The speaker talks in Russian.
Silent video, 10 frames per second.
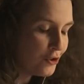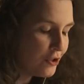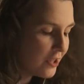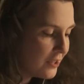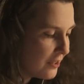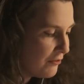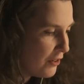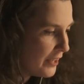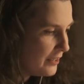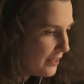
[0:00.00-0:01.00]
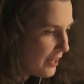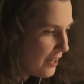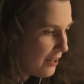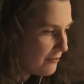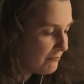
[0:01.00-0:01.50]
очень редко
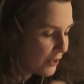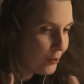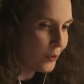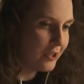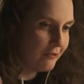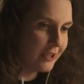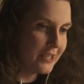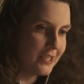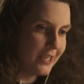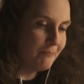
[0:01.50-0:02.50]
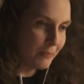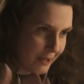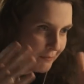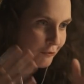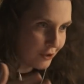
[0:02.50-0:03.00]
война в риторике властей
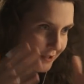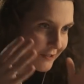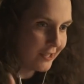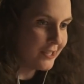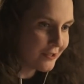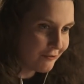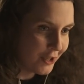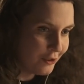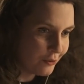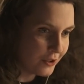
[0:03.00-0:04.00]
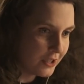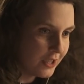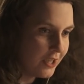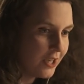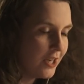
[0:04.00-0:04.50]
прямо вот называется войной,
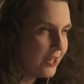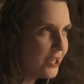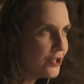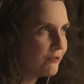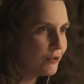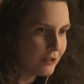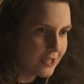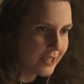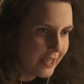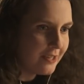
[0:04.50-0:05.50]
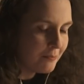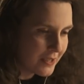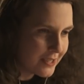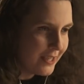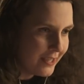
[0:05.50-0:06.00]
да. Кажется, вот у нас реально
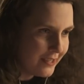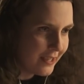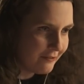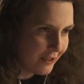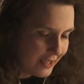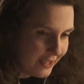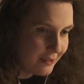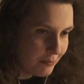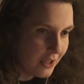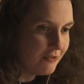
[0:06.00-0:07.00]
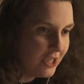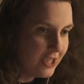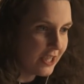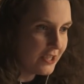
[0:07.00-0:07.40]
последняя война, это была Великая